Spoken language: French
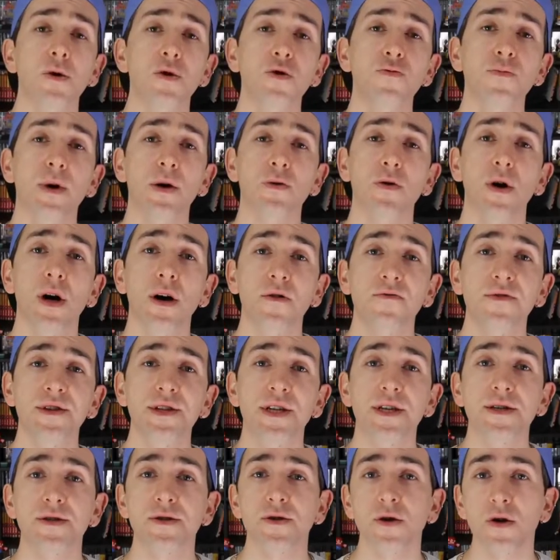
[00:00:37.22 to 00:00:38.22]
à eux de m'avoir
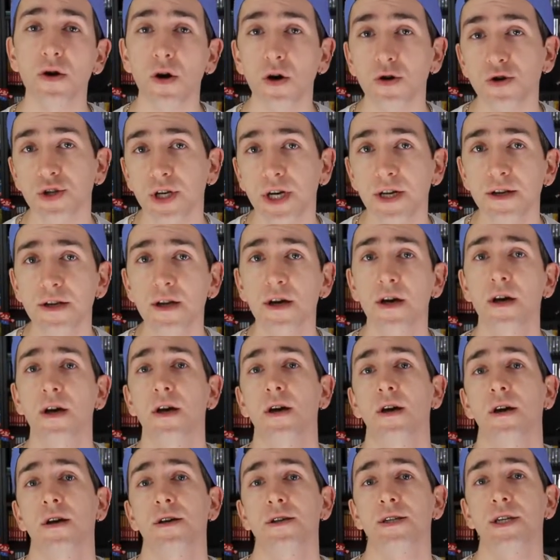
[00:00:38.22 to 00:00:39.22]
invité sur leur chaîne,
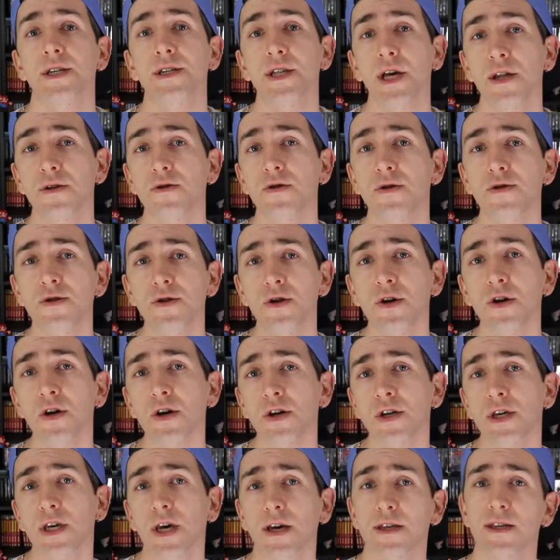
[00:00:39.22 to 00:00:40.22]
c'est un
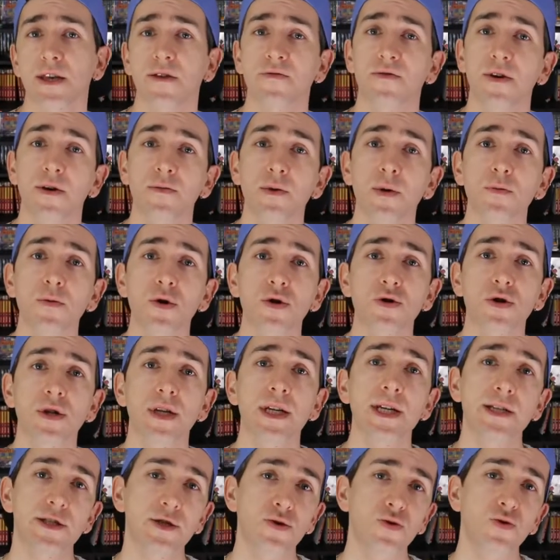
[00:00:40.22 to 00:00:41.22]
honneur car ça fait un moment que
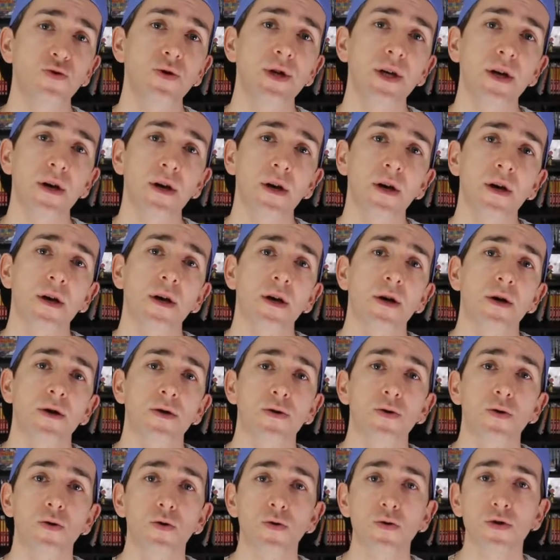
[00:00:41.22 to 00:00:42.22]
je les suis.
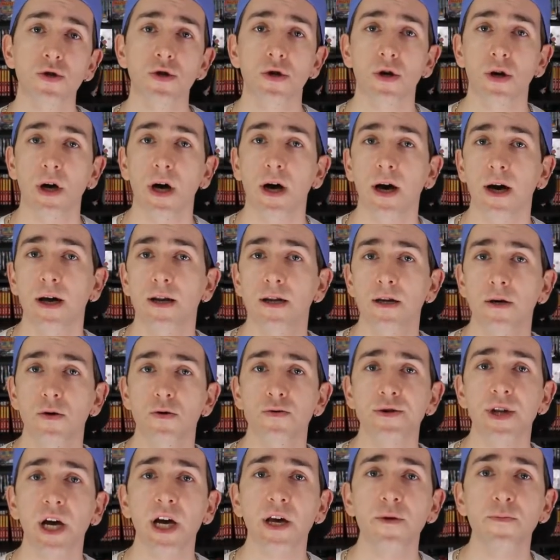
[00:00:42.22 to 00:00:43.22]
Donc euh, allez,
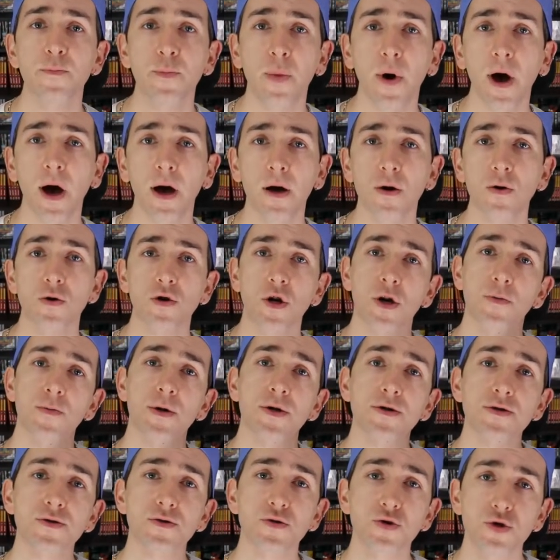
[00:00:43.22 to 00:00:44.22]
on traîne pas, on
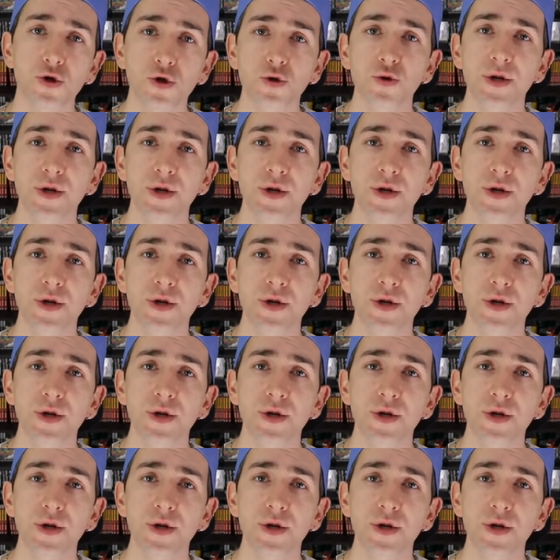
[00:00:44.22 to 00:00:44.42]
commence tout de